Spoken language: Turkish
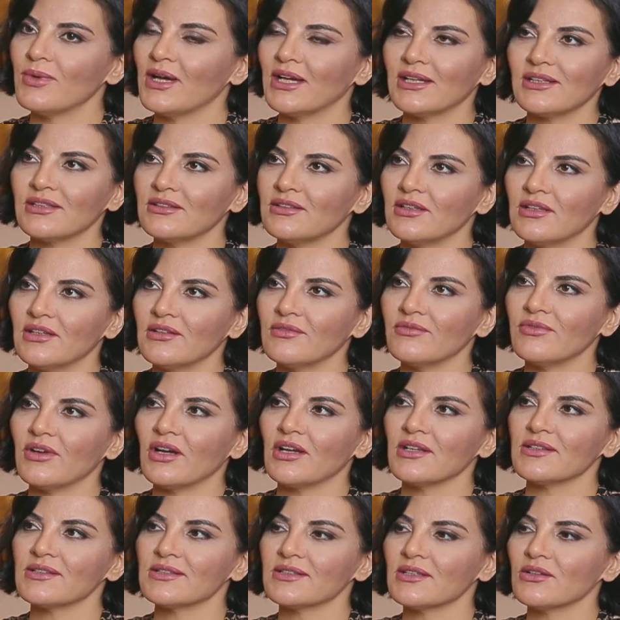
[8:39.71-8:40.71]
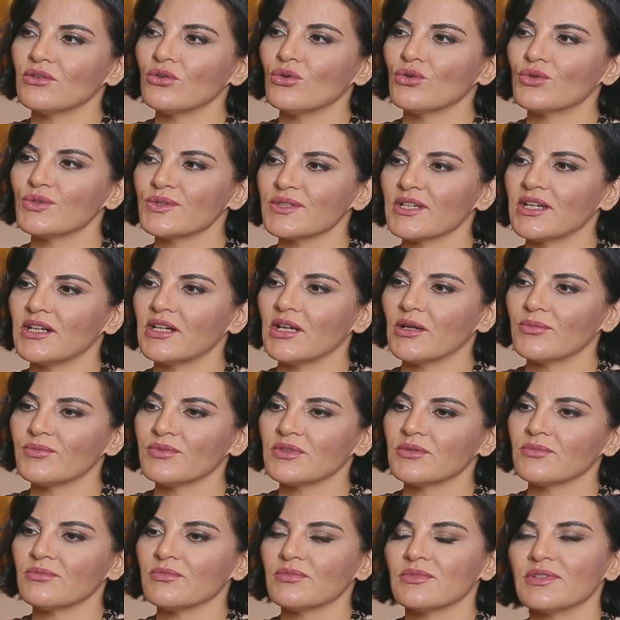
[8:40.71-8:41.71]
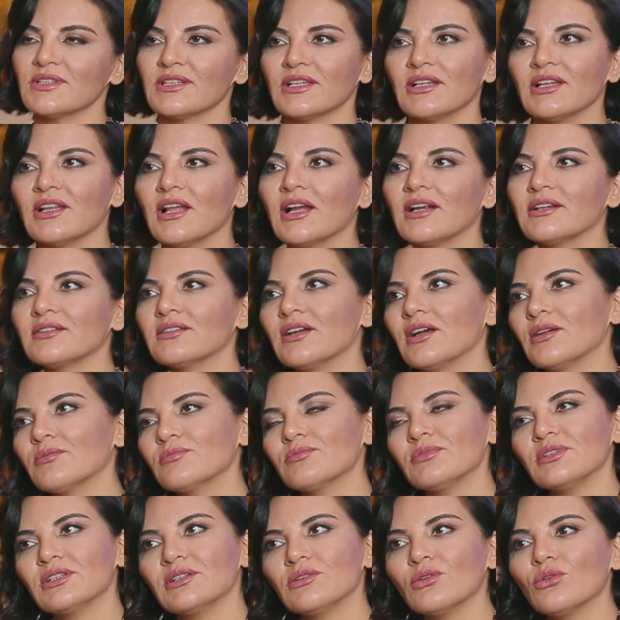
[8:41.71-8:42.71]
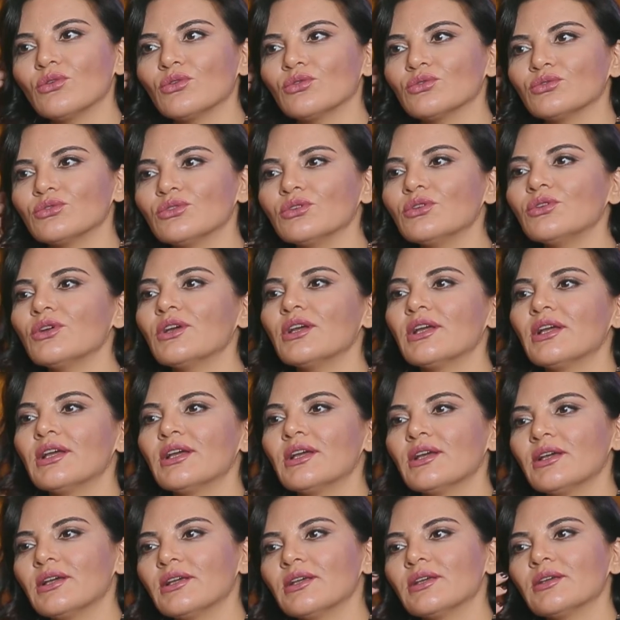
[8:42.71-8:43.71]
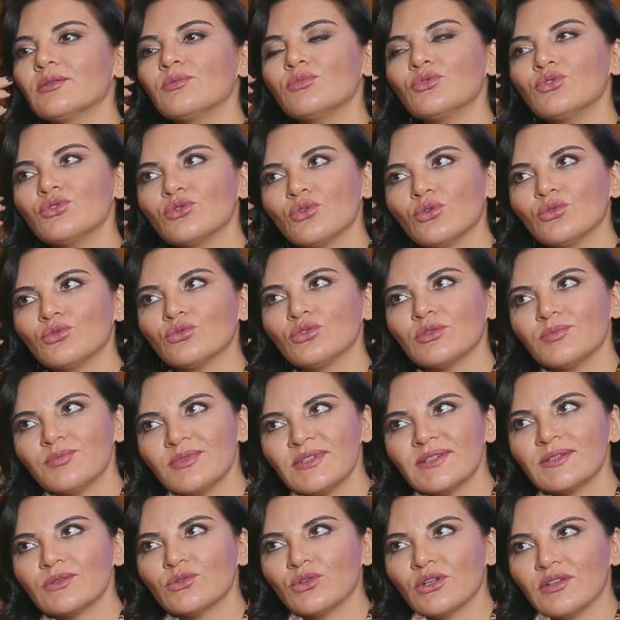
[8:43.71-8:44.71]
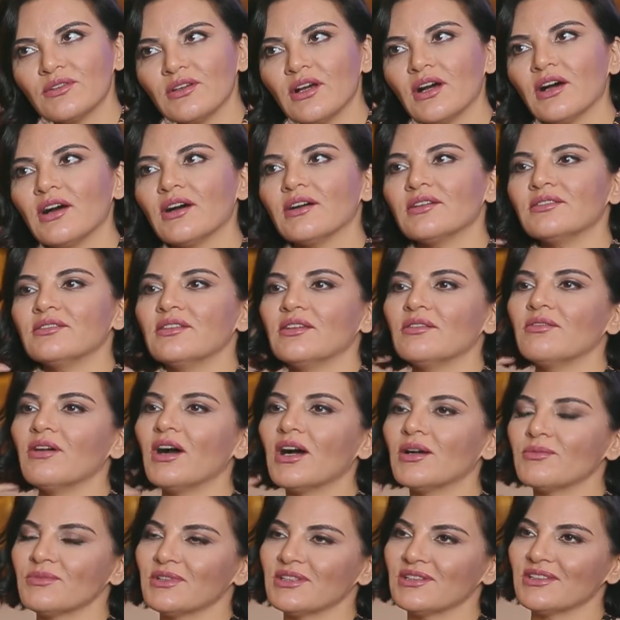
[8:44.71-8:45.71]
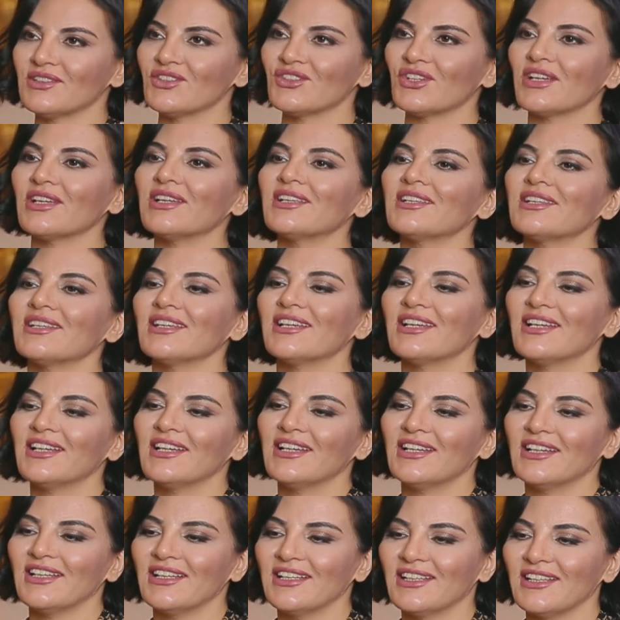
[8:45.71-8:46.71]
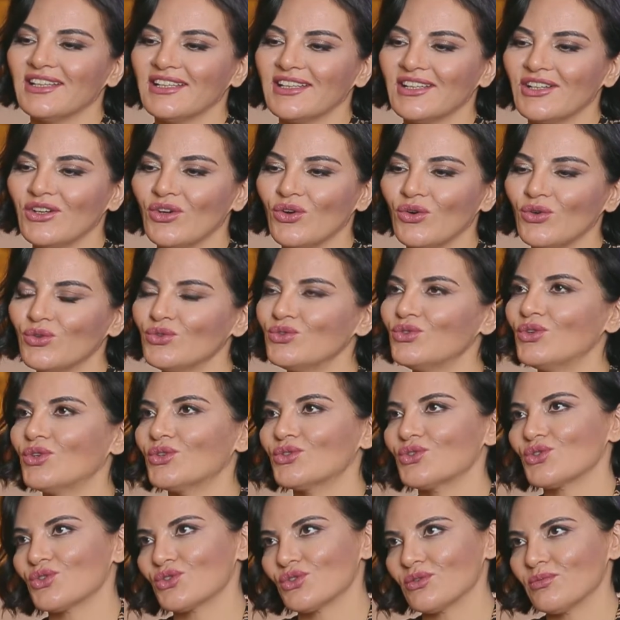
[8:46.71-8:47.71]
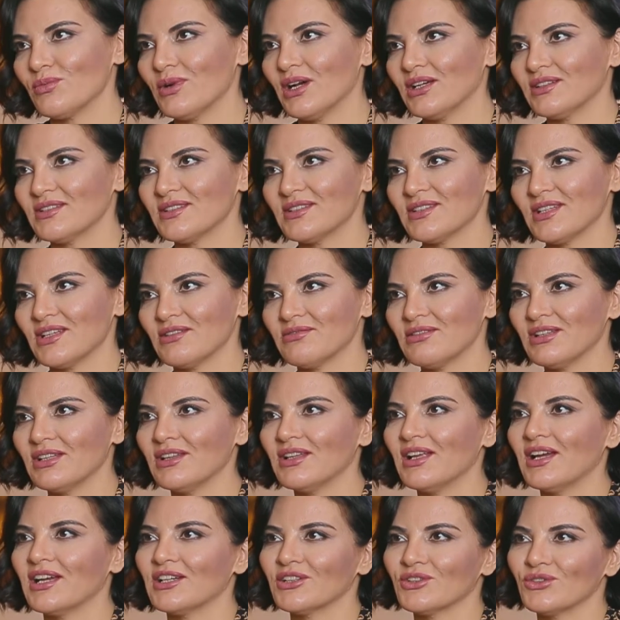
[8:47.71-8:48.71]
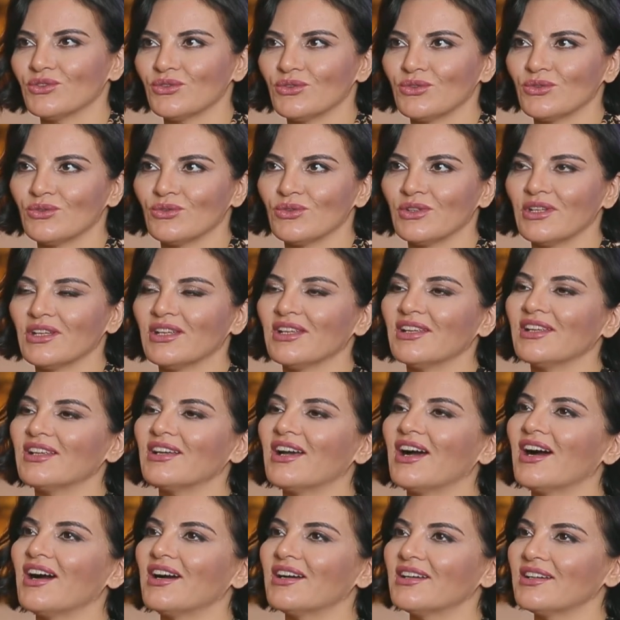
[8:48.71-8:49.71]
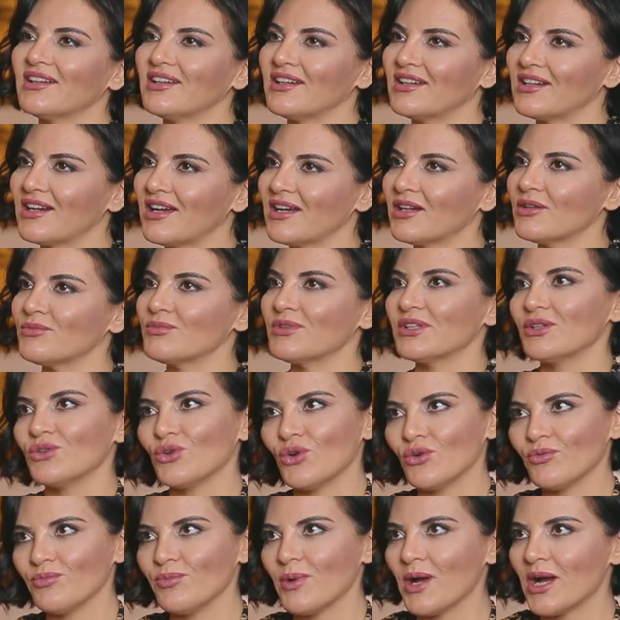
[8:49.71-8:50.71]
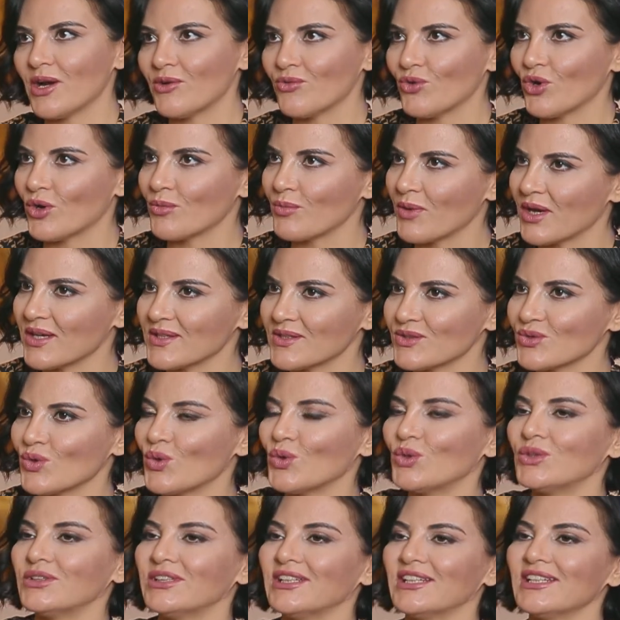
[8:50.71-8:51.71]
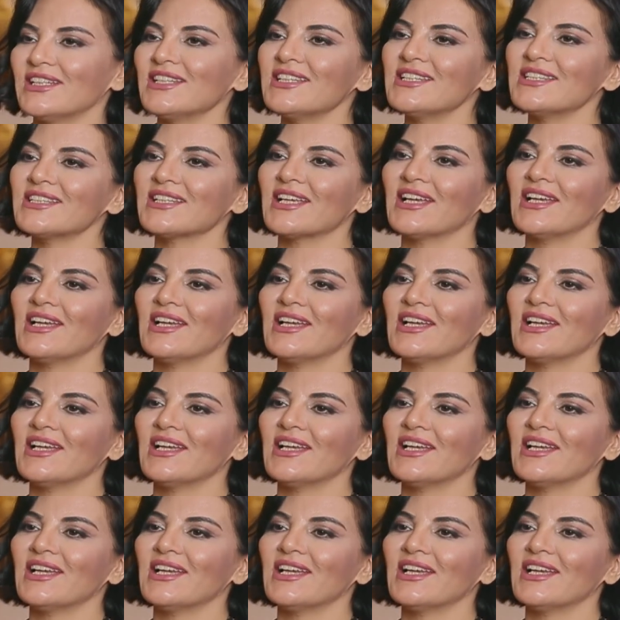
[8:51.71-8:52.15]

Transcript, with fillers: Belki de en fazla konser yaptığım senelerden biri oldu. E, bu yoğunluk bir süre daha devam edecek. E, 14 Şubat Sevgililer Günü'nde Ankara Milyon Performans Hall'deyiz.